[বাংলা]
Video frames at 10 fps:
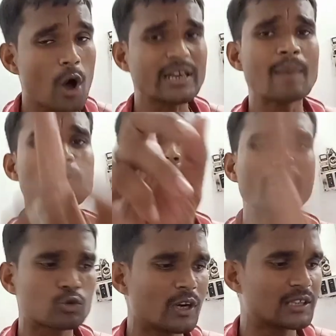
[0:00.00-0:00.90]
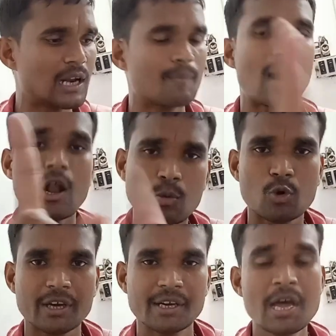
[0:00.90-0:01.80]
ওকে আমি ভয়েস করেছিলাম ভালো
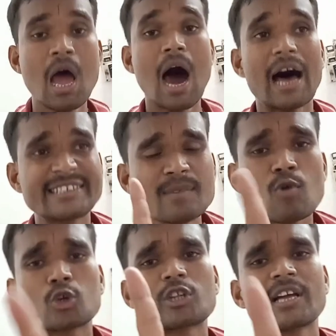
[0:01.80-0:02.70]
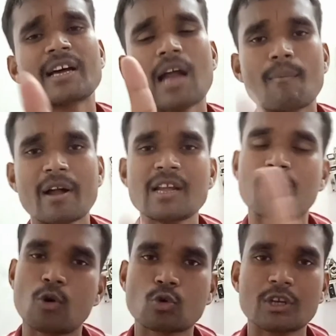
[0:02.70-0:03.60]
মুখে আজিম মোটর থেকে নাম্বার
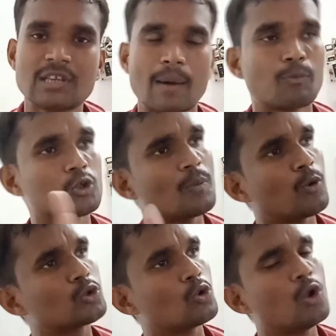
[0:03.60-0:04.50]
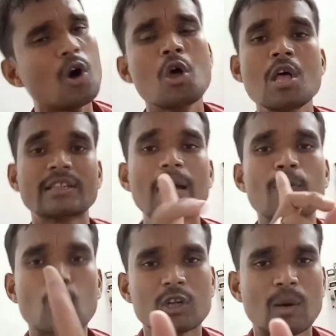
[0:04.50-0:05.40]
নিয়ে ফোন করেছিলাম প্রথম ফোন তুললো
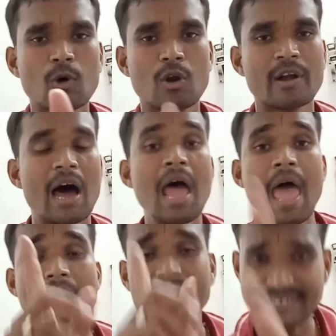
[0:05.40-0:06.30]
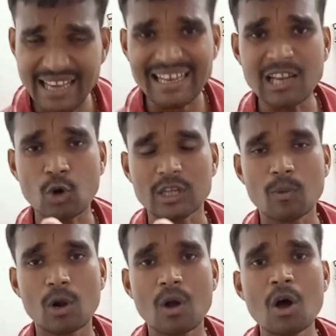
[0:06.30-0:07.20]
তারপর কথা বললো না একটাই খালি
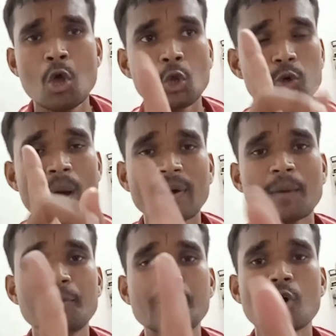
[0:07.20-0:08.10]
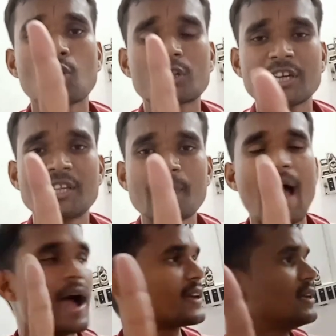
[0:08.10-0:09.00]
কথা বললো তুমি আমাকে ভিডিও করতে
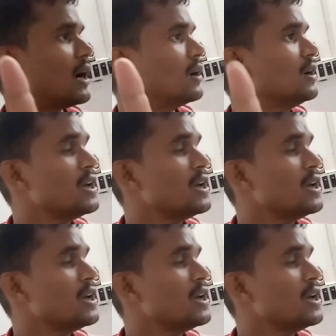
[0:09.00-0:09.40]
দিবে হ্যাঁ কি না